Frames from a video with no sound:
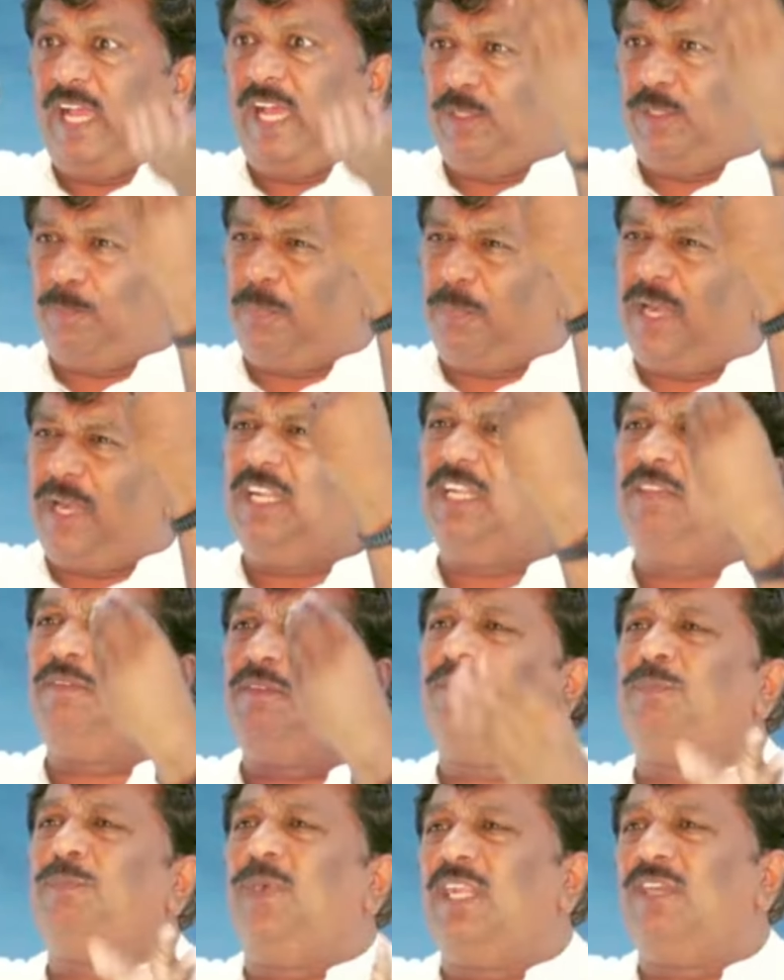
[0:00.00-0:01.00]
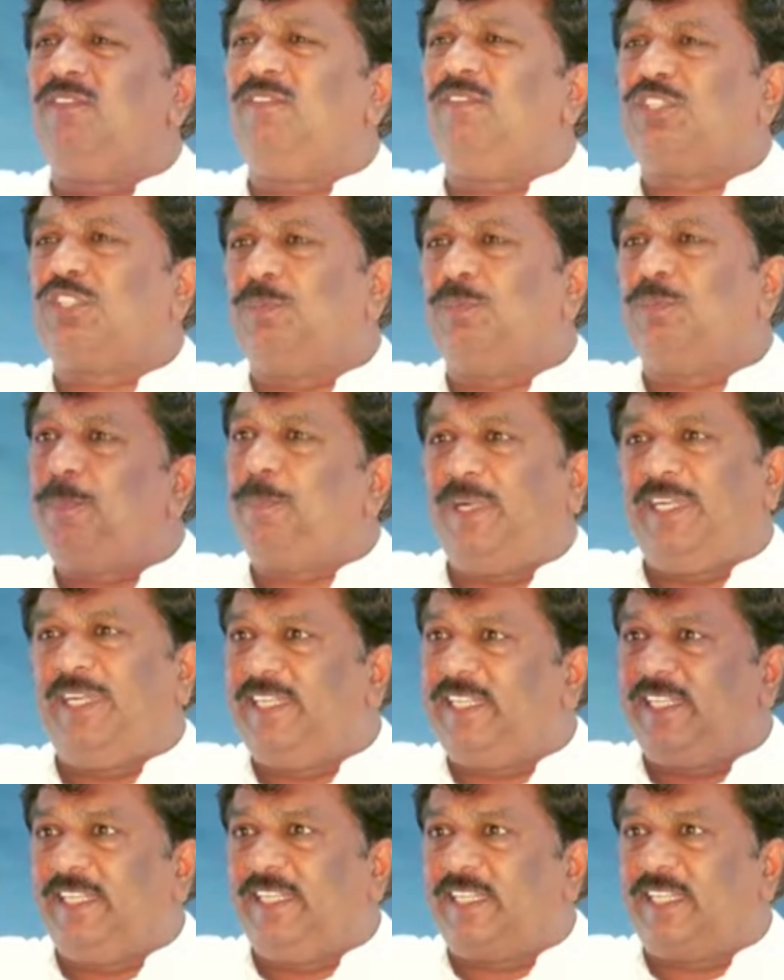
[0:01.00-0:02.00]
அது பல பல வருஷமாக
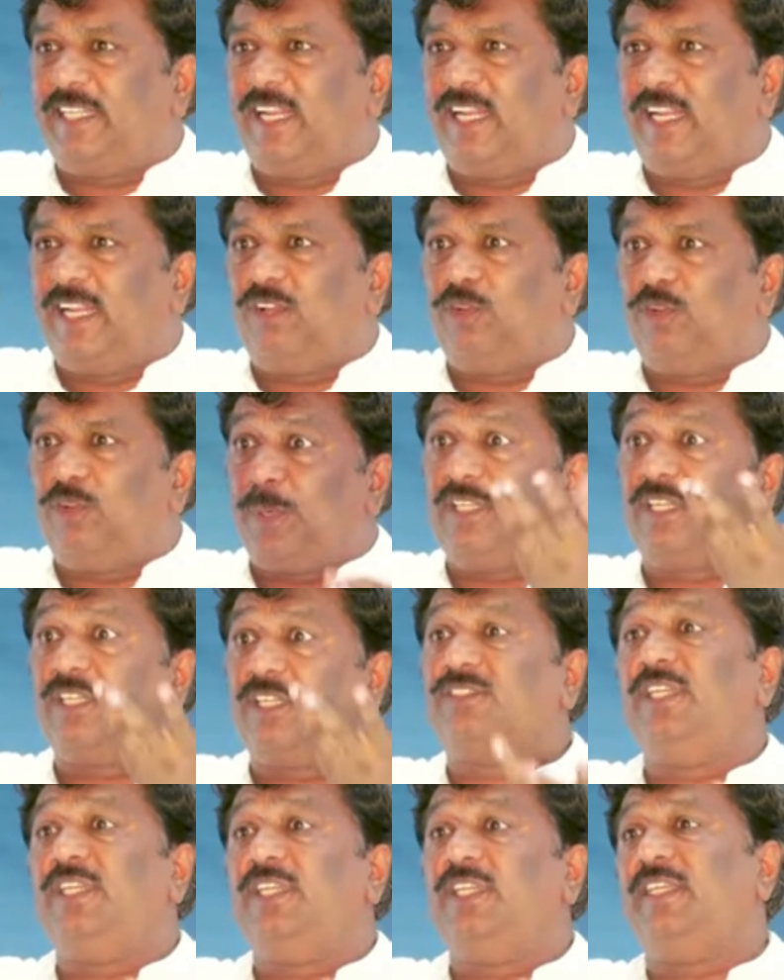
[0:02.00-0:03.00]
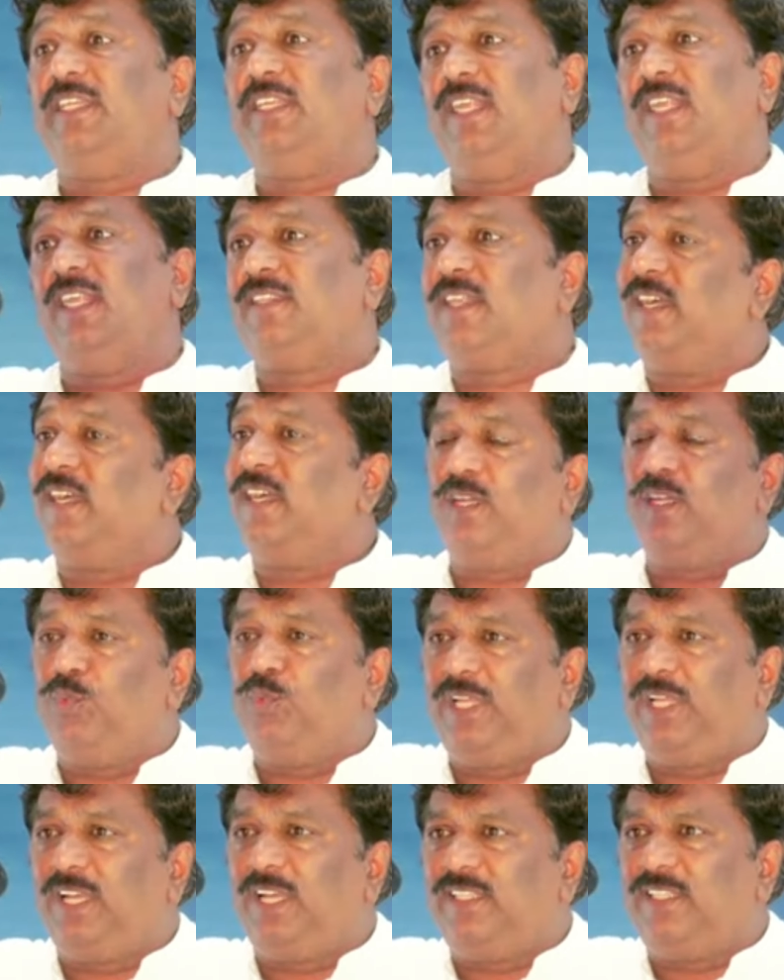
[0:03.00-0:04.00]
பண்ணிட்டு இருக்கிறார் அவர் பண்ணுற சேட்டைகள்லாம் தாங்க
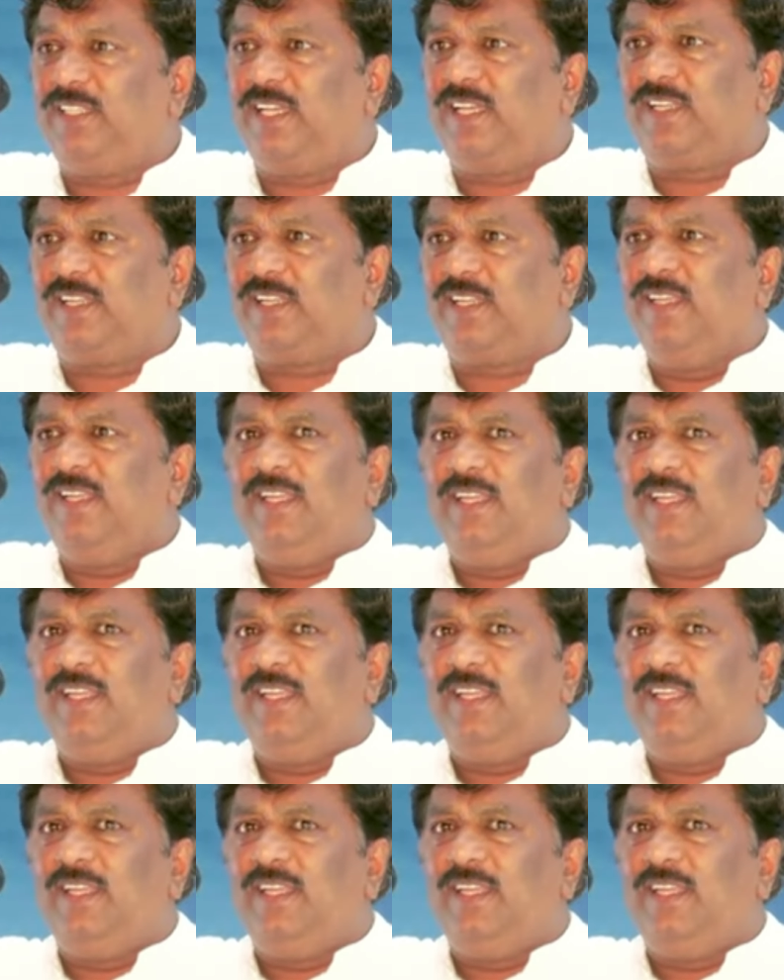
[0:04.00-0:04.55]
முடியாதுன்னார்